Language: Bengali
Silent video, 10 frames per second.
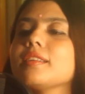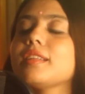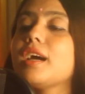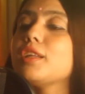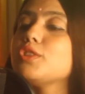
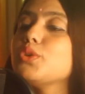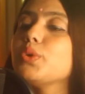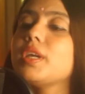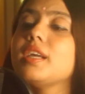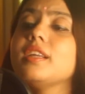তার
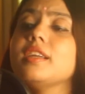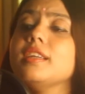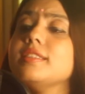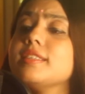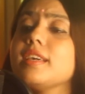চোখের
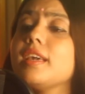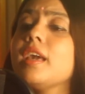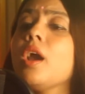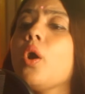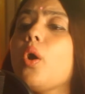নিচে
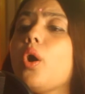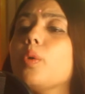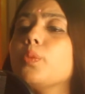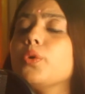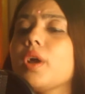
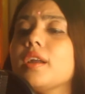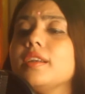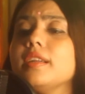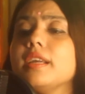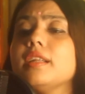
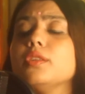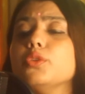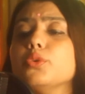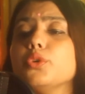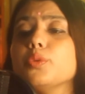অপরাহ্নের
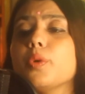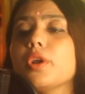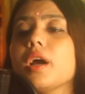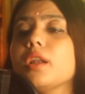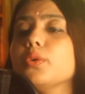
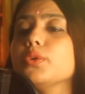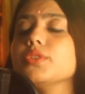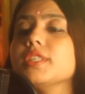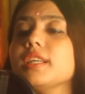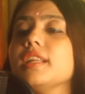দুর্বল আলোর
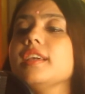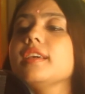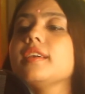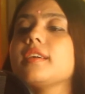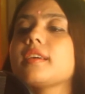
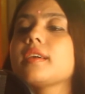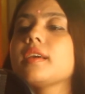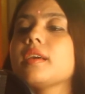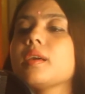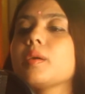ঝিলিক
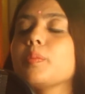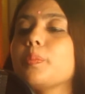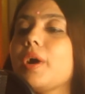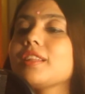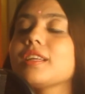
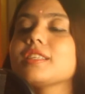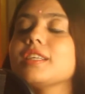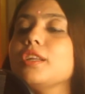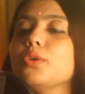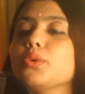
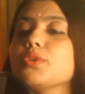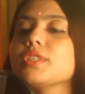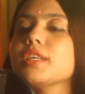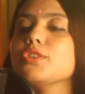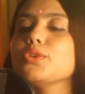বাতাসে
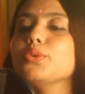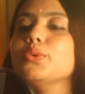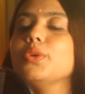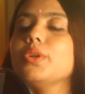নড়ছে চুল